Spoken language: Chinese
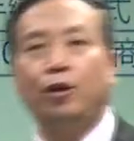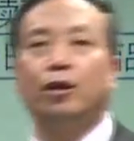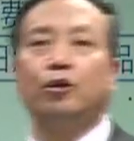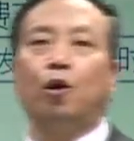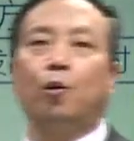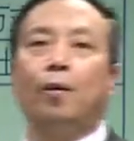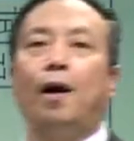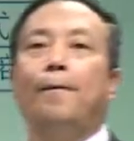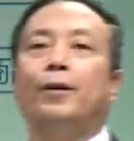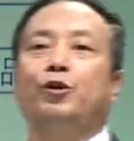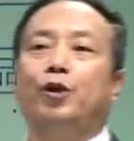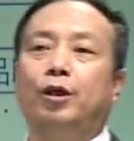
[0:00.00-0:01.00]
认收入吗？
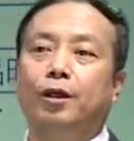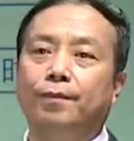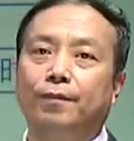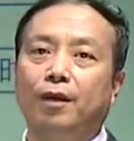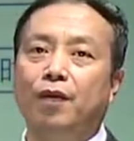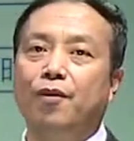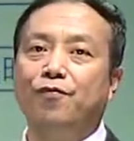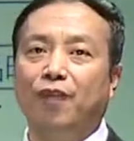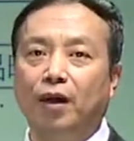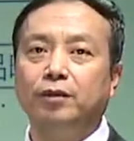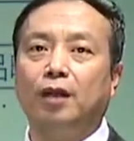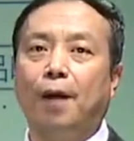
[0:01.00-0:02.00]
不确认，因为
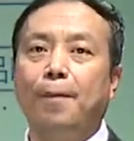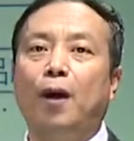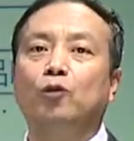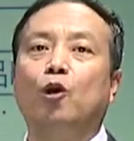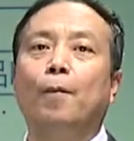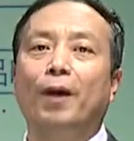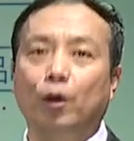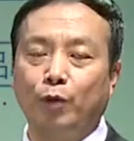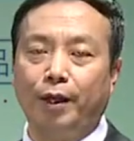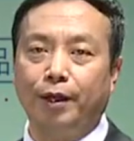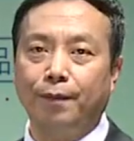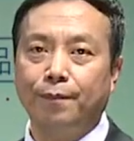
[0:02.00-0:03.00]
风险报酬没有
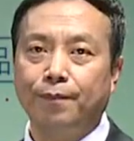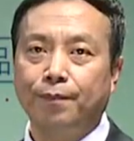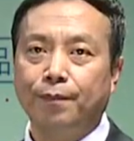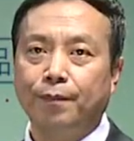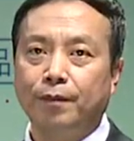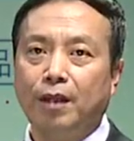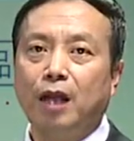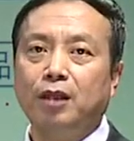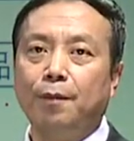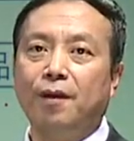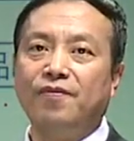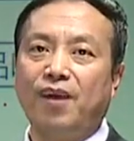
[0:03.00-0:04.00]
转移。但
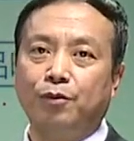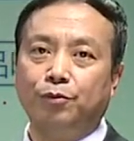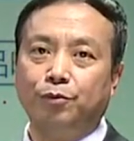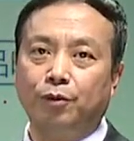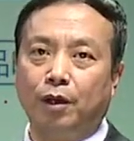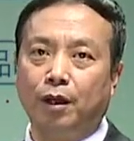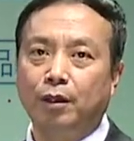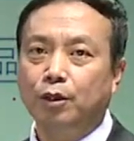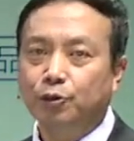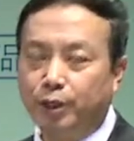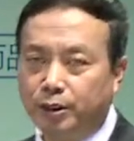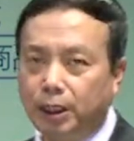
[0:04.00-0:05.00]
商品发出去了，
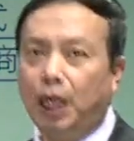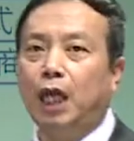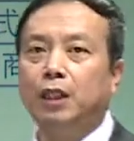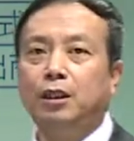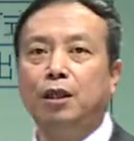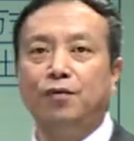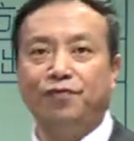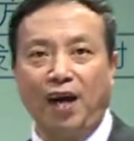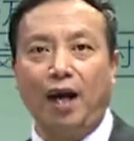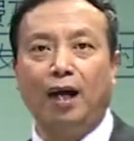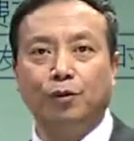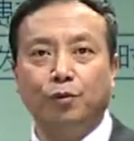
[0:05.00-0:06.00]
所以借记
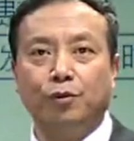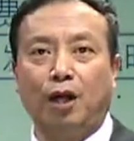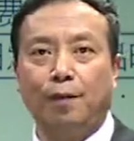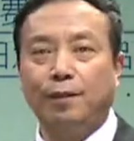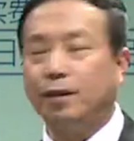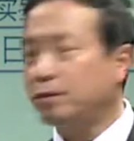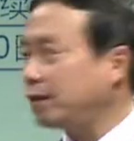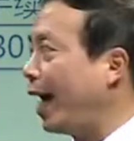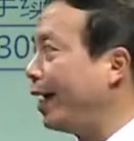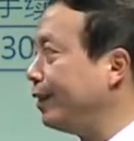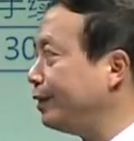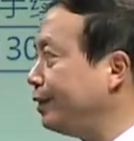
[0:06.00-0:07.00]
发出商品，
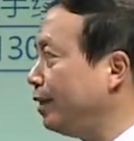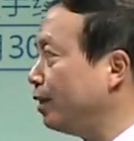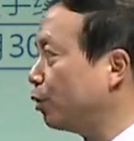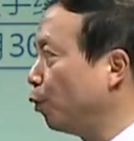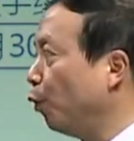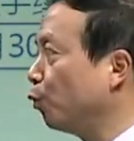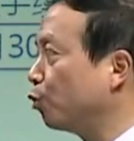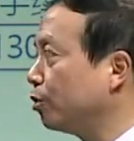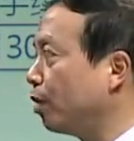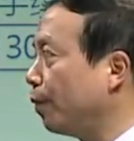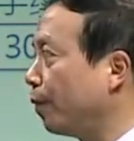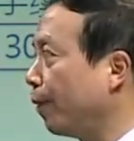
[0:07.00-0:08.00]
贷记库存
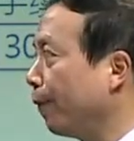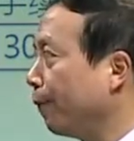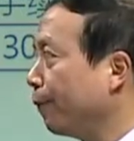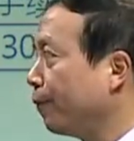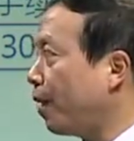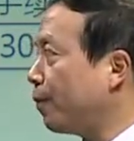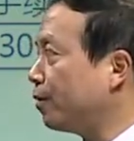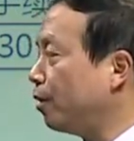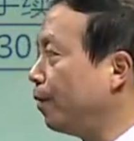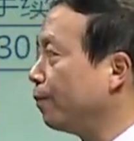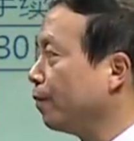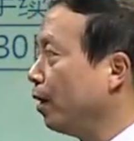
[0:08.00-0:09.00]
商品。那么
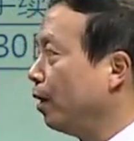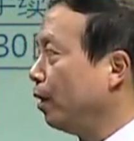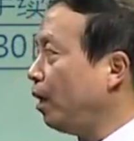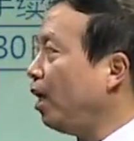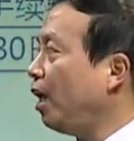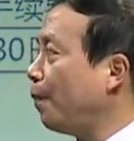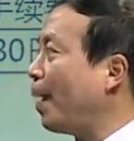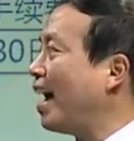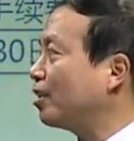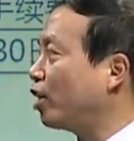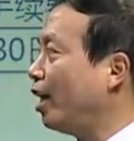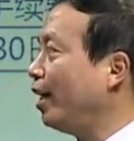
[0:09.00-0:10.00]
是一
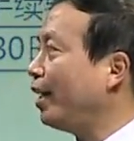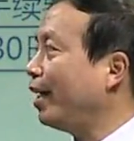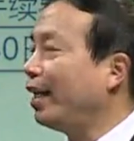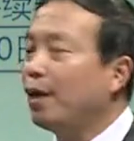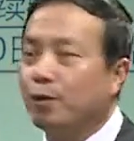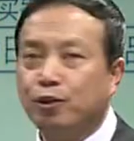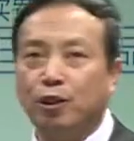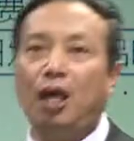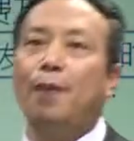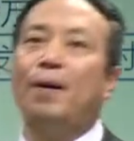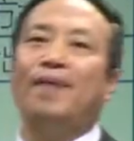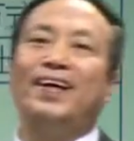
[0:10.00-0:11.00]
百乘以六十，
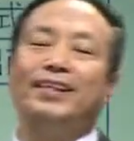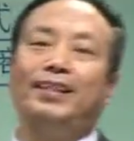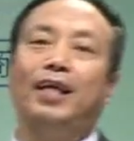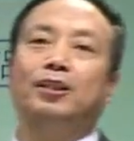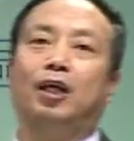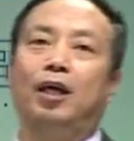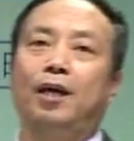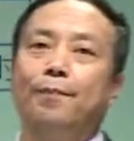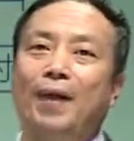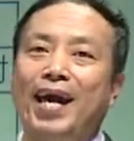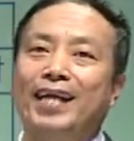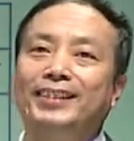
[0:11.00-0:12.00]
一百万件乘以
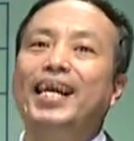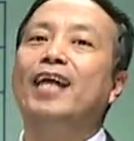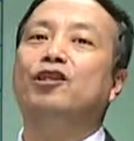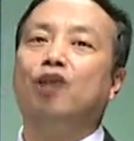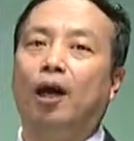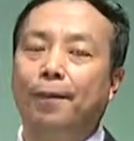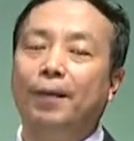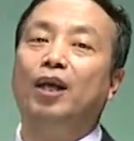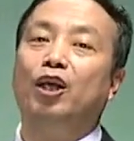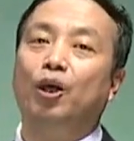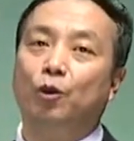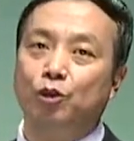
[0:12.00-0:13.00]
每件成
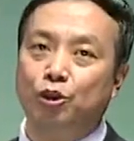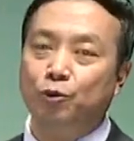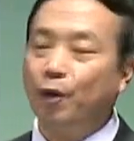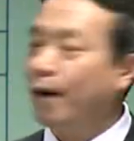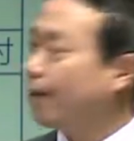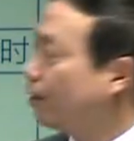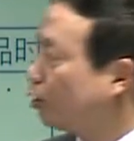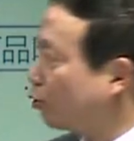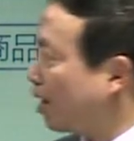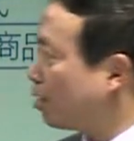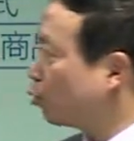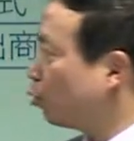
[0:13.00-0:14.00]
本六十元，
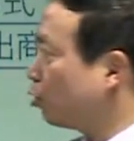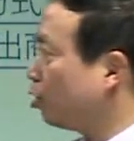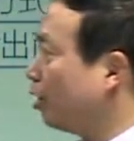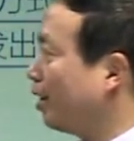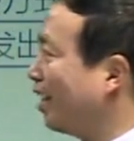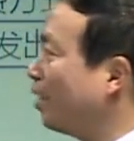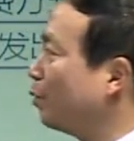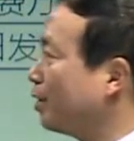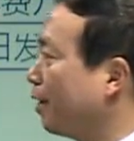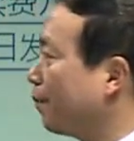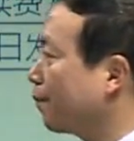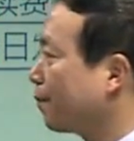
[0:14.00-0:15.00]
算出是六
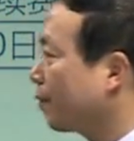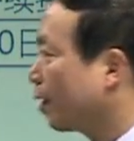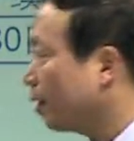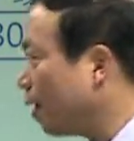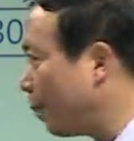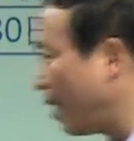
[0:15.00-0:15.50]
千。那么